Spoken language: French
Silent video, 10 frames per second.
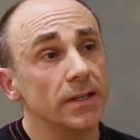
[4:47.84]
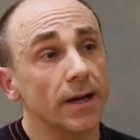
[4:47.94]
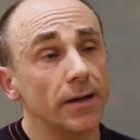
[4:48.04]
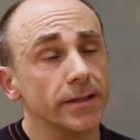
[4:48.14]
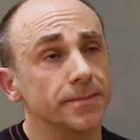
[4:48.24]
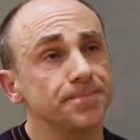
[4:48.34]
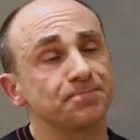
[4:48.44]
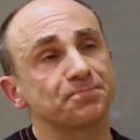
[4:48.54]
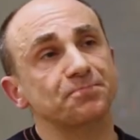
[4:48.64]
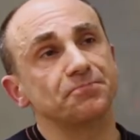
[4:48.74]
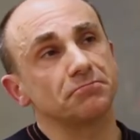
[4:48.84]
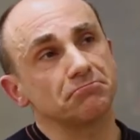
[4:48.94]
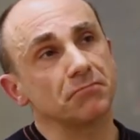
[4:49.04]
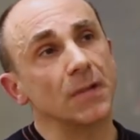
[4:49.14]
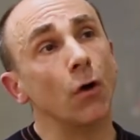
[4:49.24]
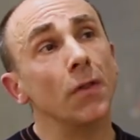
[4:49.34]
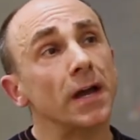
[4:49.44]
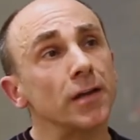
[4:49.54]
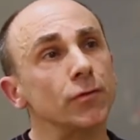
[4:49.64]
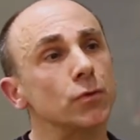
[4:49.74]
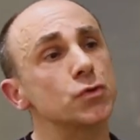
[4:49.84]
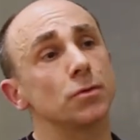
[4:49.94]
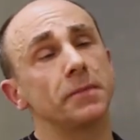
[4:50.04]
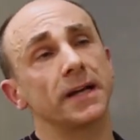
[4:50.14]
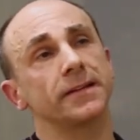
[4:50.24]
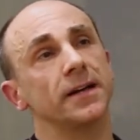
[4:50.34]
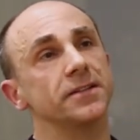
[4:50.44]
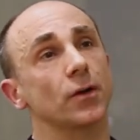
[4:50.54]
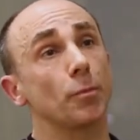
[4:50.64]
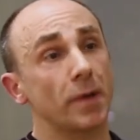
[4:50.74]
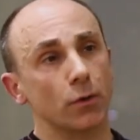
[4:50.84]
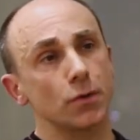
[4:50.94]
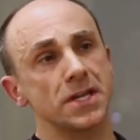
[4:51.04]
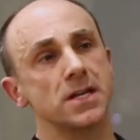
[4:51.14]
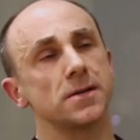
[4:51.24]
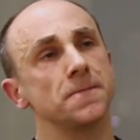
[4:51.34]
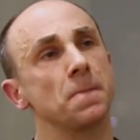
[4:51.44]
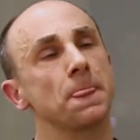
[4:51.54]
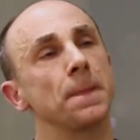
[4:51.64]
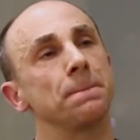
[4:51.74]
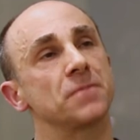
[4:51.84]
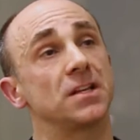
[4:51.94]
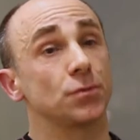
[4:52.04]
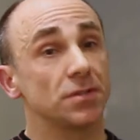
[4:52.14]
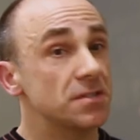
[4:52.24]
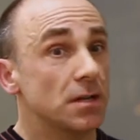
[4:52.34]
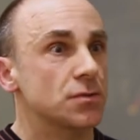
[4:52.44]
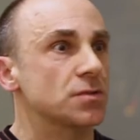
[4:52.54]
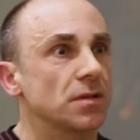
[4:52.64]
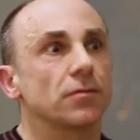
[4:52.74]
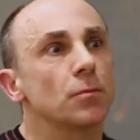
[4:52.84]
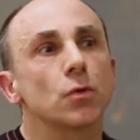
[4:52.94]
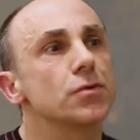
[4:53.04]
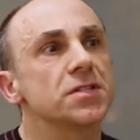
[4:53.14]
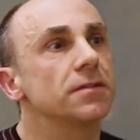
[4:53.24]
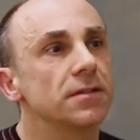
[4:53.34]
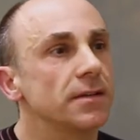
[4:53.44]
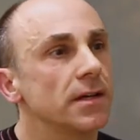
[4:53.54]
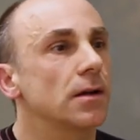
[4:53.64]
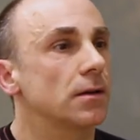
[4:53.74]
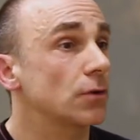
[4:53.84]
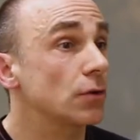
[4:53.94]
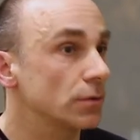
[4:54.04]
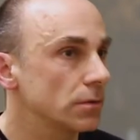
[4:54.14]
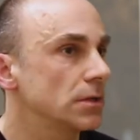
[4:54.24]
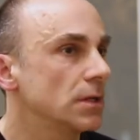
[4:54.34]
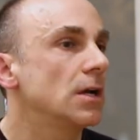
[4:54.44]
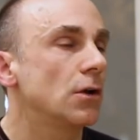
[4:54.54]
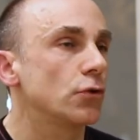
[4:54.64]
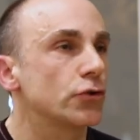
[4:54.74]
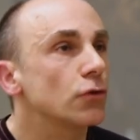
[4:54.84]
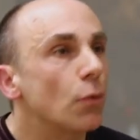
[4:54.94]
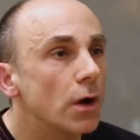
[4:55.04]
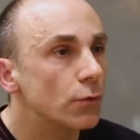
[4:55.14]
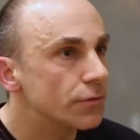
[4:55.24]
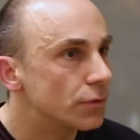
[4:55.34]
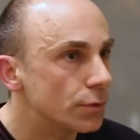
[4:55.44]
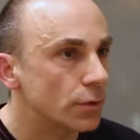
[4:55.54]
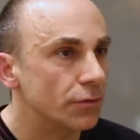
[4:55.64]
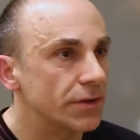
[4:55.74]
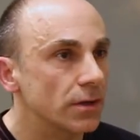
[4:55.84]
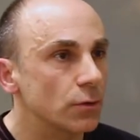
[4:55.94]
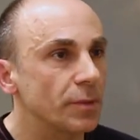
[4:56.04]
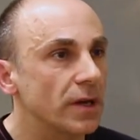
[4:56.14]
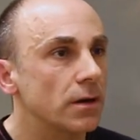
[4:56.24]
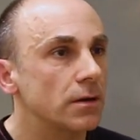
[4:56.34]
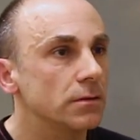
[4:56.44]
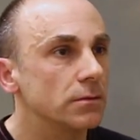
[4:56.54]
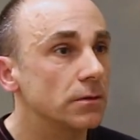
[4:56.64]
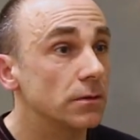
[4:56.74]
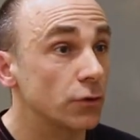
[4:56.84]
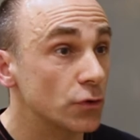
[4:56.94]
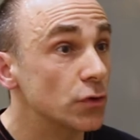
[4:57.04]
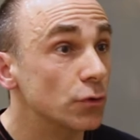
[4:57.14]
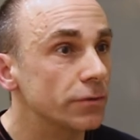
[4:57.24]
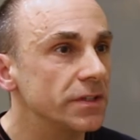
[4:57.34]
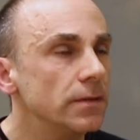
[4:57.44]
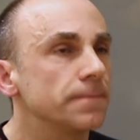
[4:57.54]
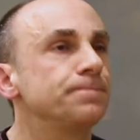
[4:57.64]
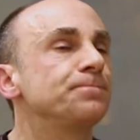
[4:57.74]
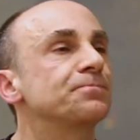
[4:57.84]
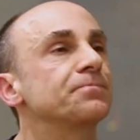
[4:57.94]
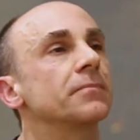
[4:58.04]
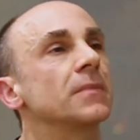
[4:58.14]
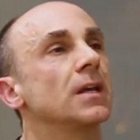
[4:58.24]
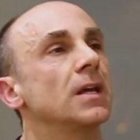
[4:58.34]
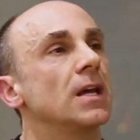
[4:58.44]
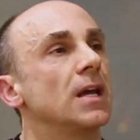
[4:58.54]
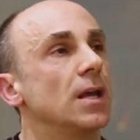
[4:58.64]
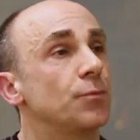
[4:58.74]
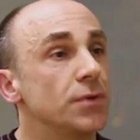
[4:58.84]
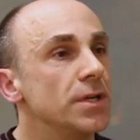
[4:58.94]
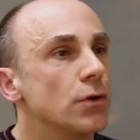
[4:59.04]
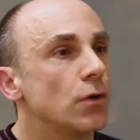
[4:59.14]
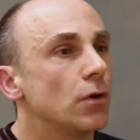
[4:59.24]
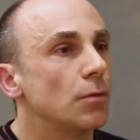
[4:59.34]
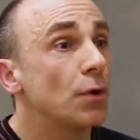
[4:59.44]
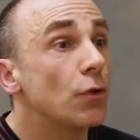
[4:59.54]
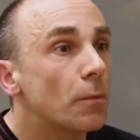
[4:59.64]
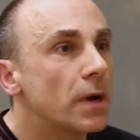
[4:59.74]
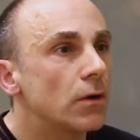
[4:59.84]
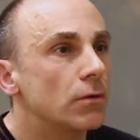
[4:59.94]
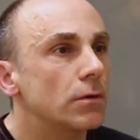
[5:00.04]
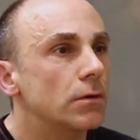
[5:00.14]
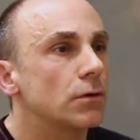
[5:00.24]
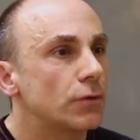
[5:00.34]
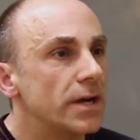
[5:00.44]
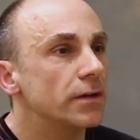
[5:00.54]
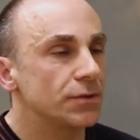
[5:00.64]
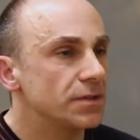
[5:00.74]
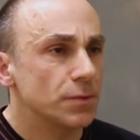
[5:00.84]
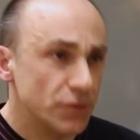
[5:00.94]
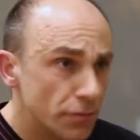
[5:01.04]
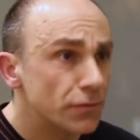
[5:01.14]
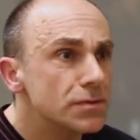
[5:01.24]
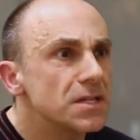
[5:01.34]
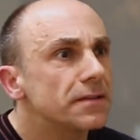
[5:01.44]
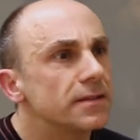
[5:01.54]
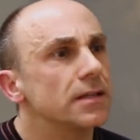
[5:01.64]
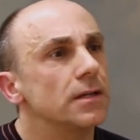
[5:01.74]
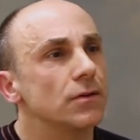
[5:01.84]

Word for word: l'Irak. En arrivant au-dessus de Bagdad, il repère une île et se dit ça, ce serait vraiment le site idéal. Alors le, jeune roi, lui, veut lui confier un opéra dans le centre-ville. Et puis, euh, bon an, mal an, Wright lui dit J'ai vu cette île,